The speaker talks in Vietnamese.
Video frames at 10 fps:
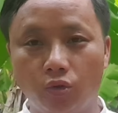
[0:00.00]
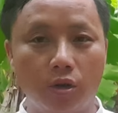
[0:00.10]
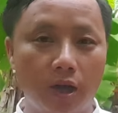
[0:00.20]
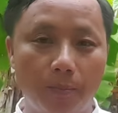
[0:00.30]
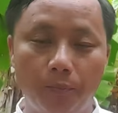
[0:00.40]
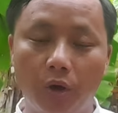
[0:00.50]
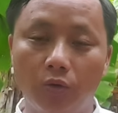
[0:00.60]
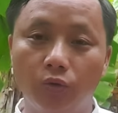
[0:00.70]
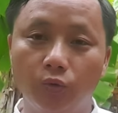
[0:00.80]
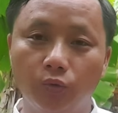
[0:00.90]
cho cá bỏ
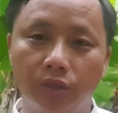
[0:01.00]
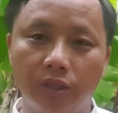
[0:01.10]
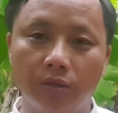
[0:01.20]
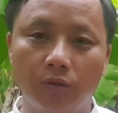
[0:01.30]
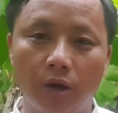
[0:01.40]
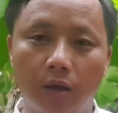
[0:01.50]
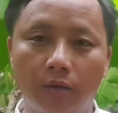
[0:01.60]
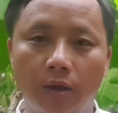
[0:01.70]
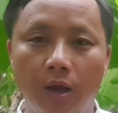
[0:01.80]
luôn nu chỉ tua là